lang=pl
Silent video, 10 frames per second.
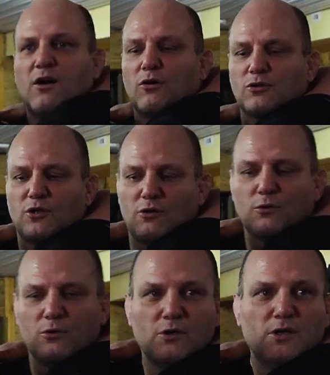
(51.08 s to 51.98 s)
od
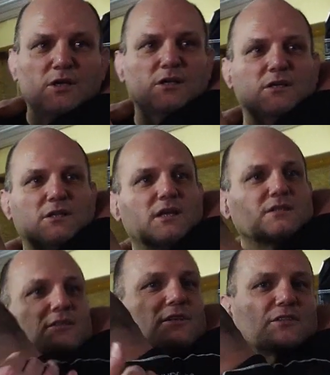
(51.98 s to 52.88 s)
dołu i teraz
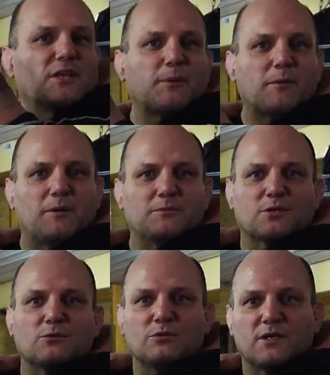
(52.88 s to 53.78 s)
zaczyna się problem,
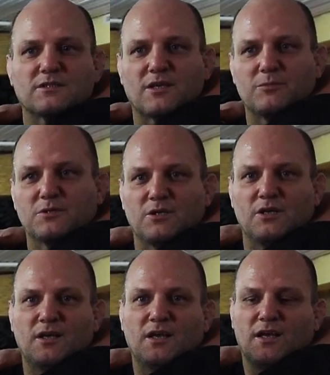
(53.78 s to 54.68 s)
co tutaj zrobić
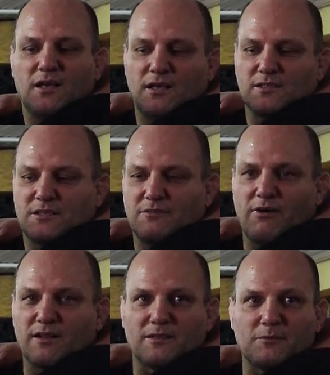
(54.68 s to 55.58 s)
z tym
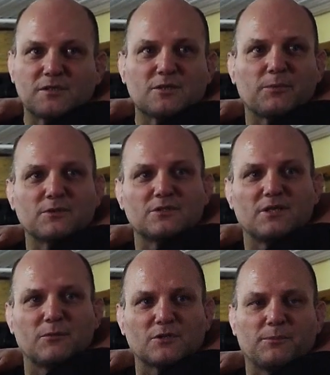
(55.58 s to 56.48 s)
fantem. Jest to
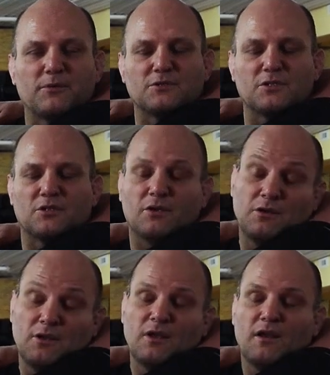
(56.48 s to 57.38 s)
pozycja, można powiedzieć,
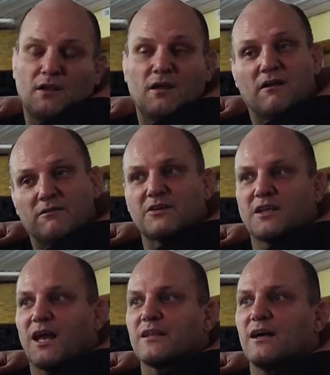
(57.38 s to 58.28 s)

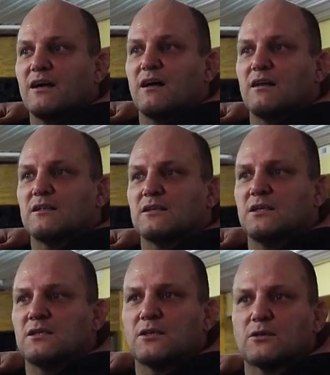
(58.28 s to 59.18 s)
wygrana, ale
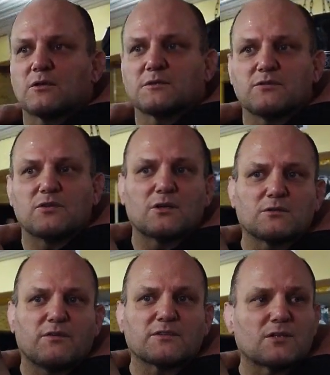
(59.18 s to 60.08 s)
niektórym
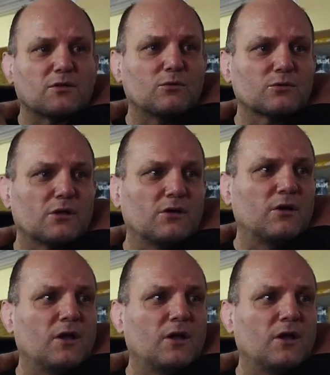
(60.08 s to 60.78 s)
zawodnikom stwarza to dużo